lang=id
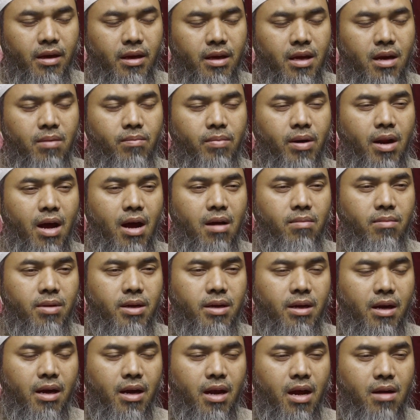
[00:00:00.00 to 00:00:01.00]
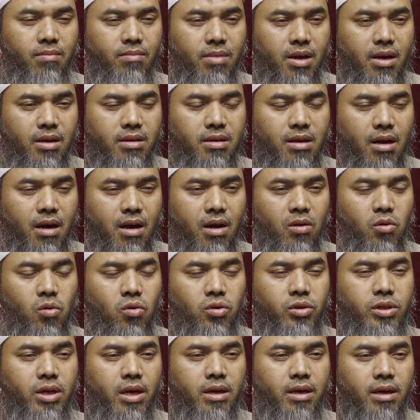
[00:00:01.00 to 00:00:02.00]
yang beramal dengan amalannya
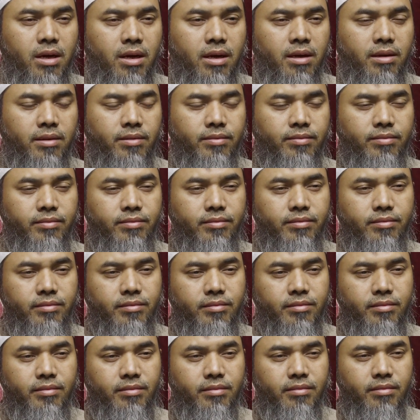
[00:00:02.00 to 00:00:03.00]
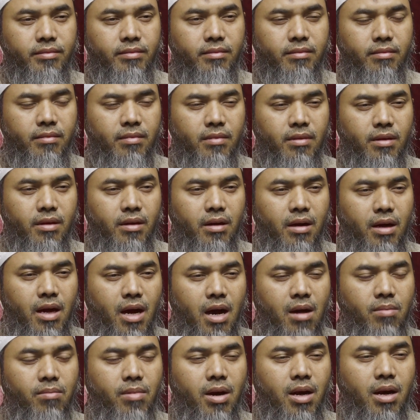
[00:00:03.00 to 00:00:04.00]
ahlul jannah,
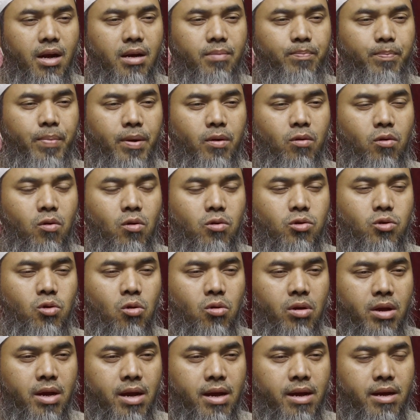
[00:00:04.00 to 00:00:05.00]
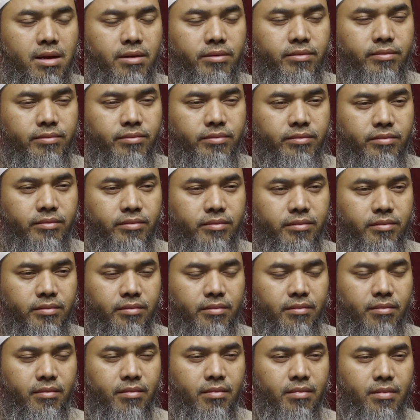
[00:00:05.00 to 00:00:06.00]
amalan penduduk surga,
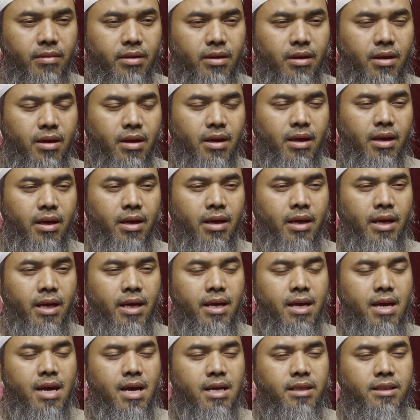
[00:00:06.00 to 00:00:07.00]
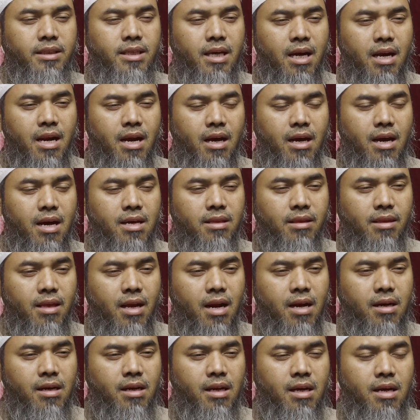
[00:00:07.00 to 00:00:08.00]
hingga jarak
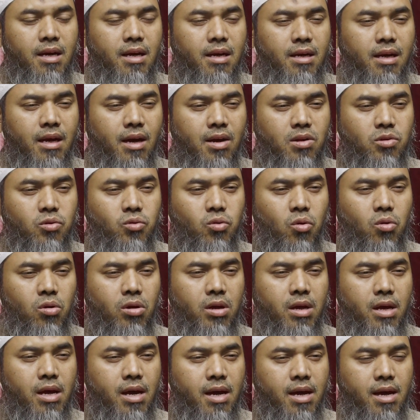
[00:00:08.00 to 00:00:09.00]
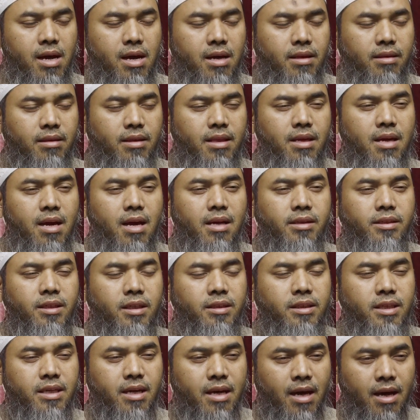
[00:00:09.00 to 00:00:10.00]
antara dia dengan surga tinggal
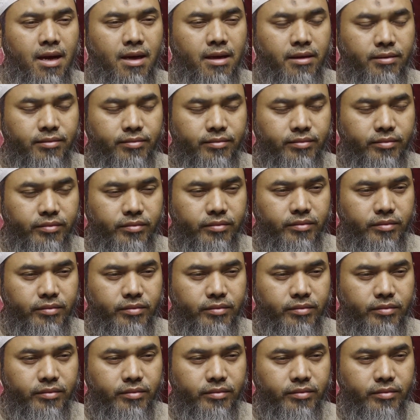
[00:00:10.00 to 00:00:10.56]
sejengkal.